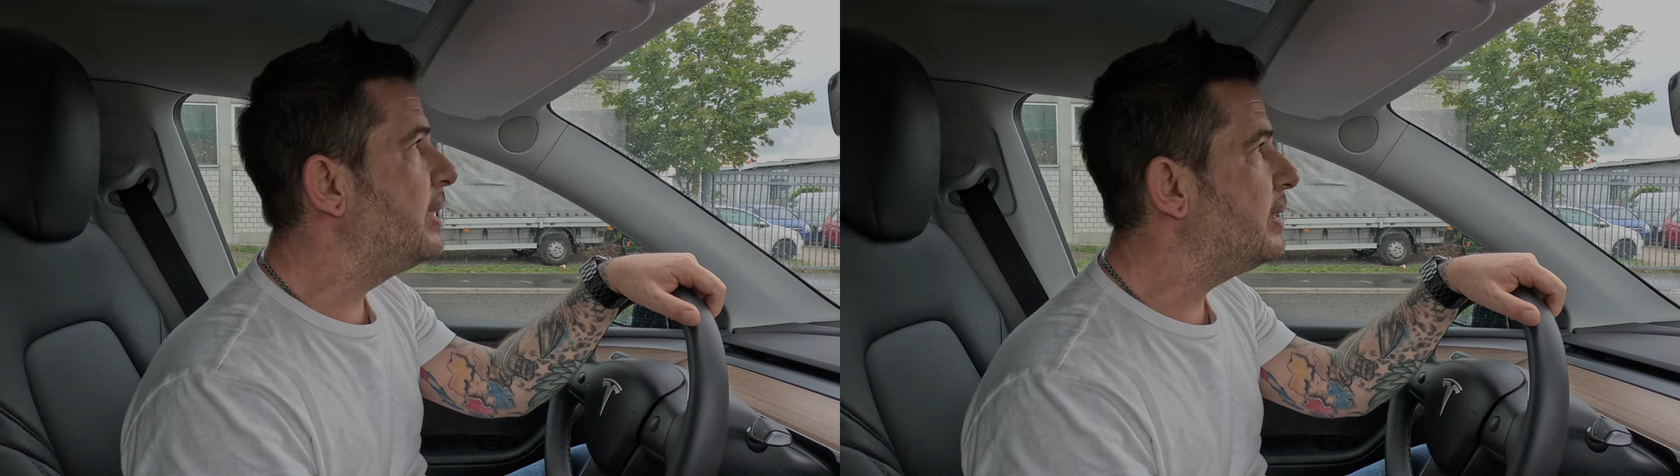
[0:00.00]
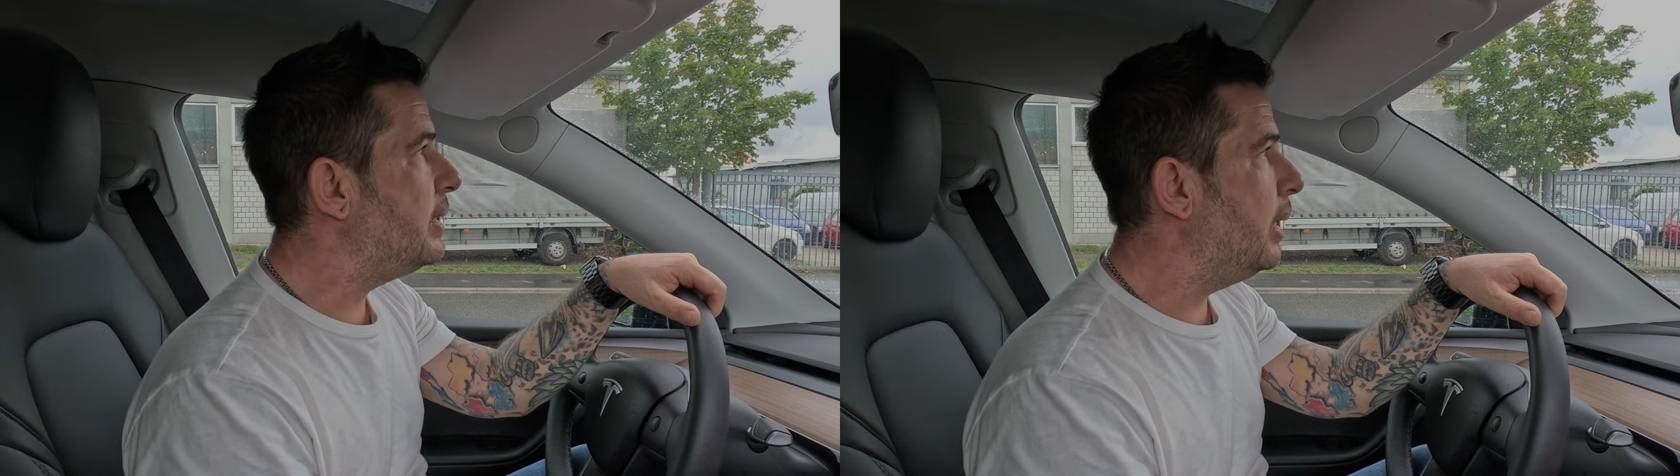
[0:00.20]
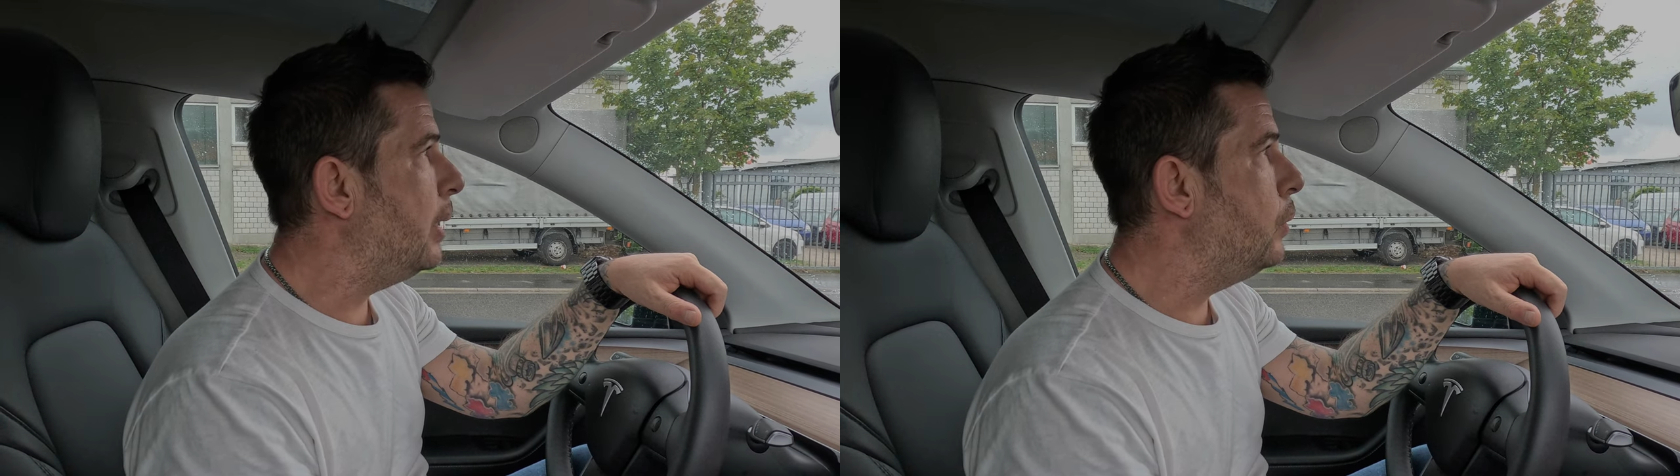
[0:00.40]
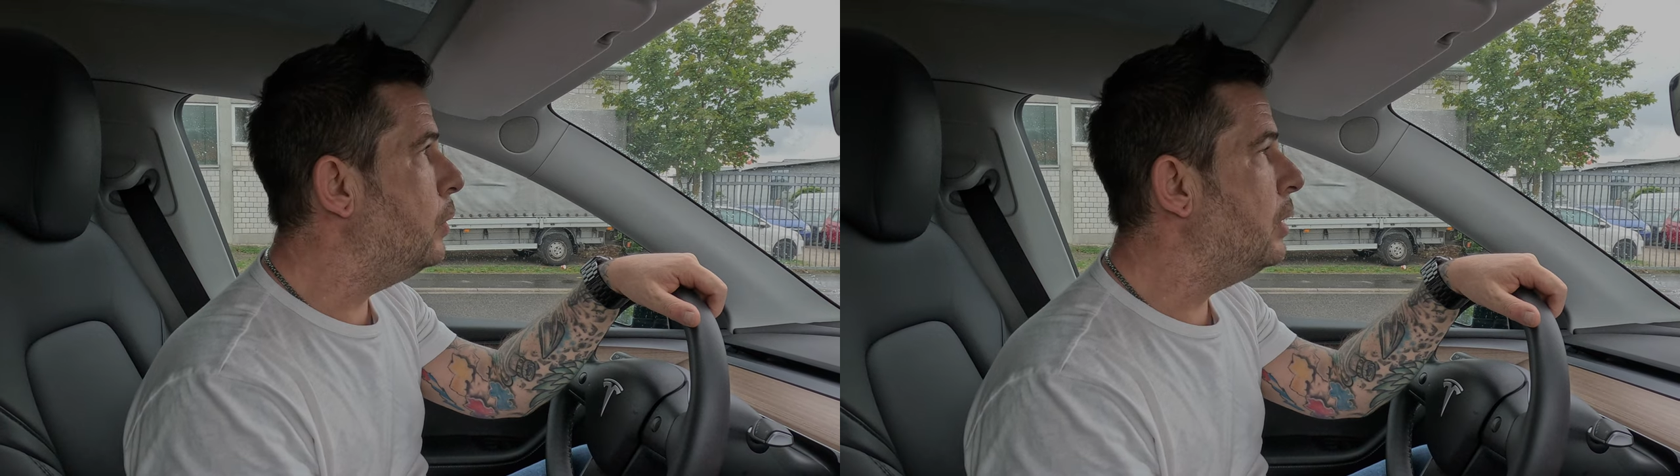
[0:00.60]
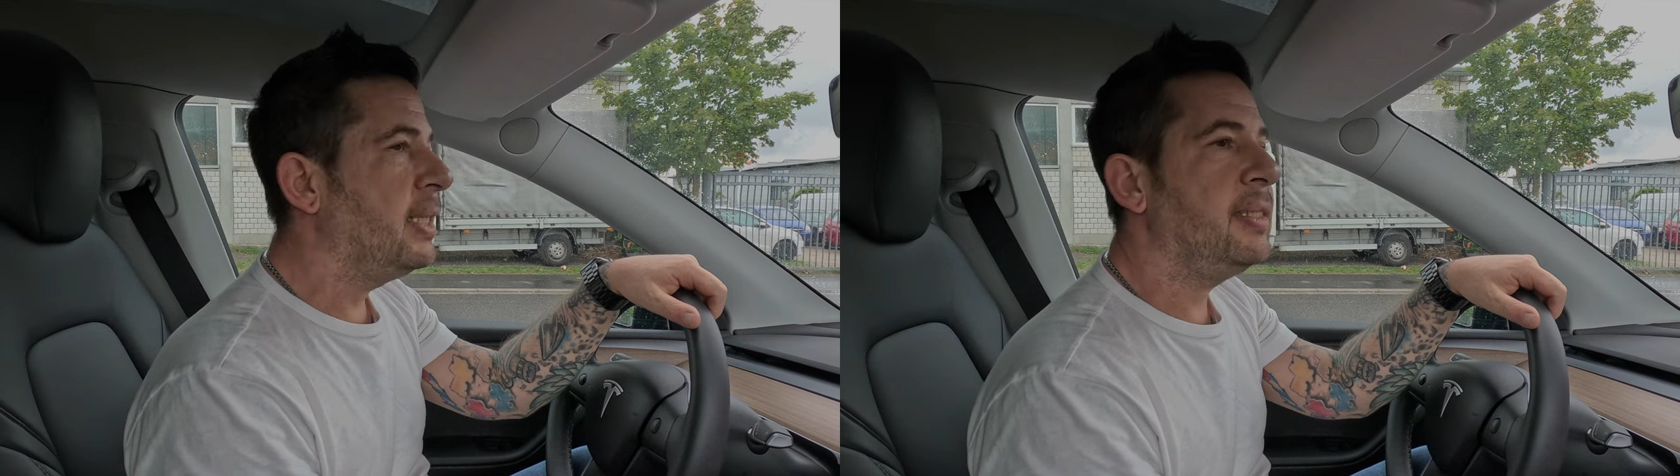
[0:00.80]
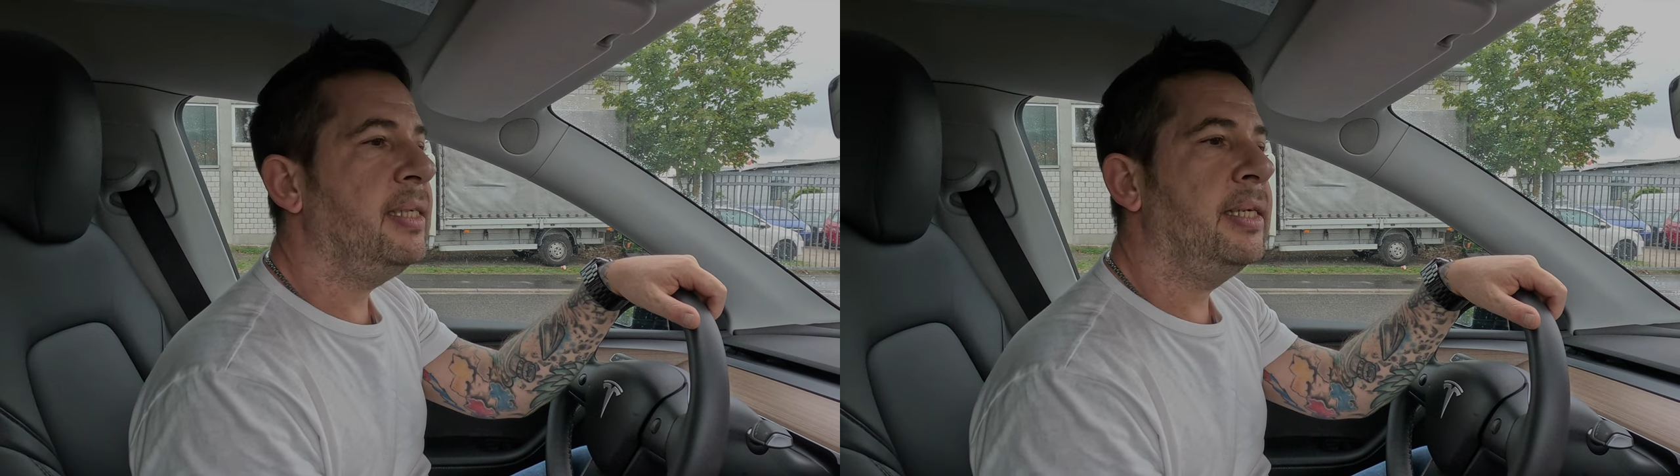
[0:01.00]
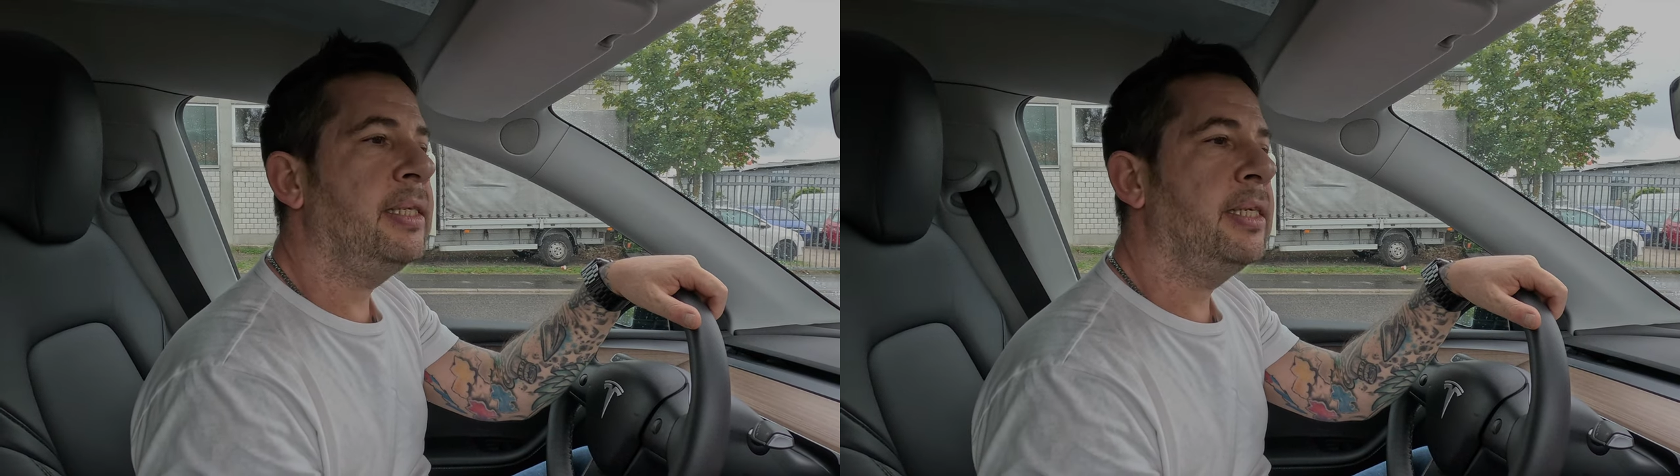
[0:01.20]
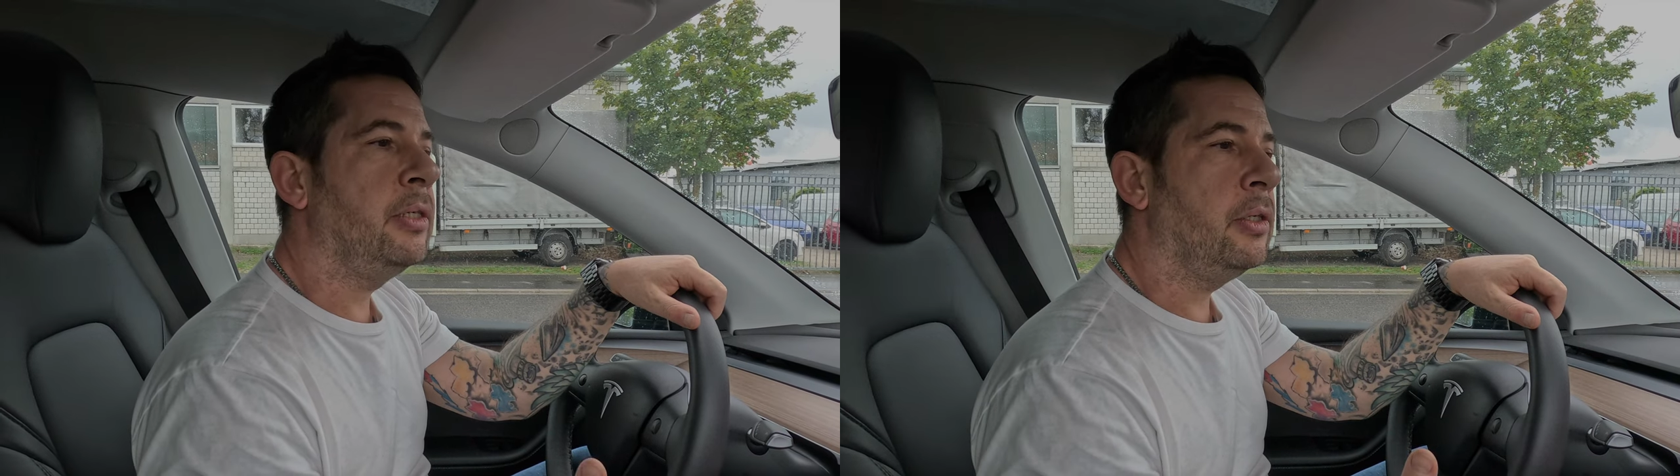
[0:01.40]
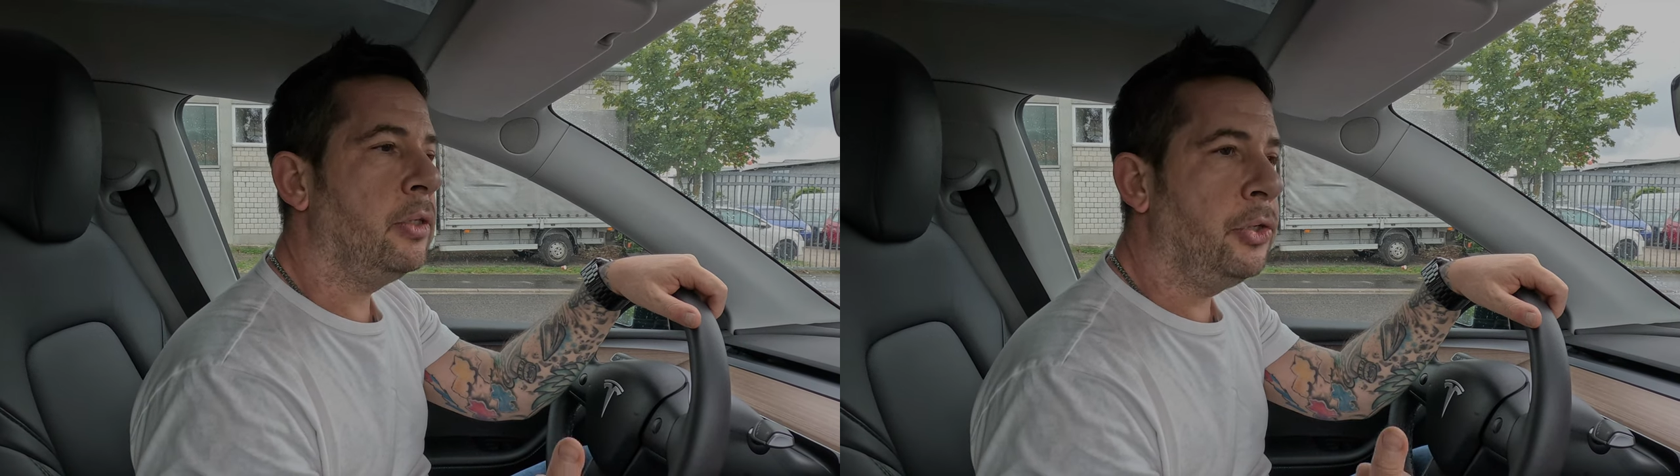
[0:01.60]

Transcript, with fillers: ist auch, dass hier in den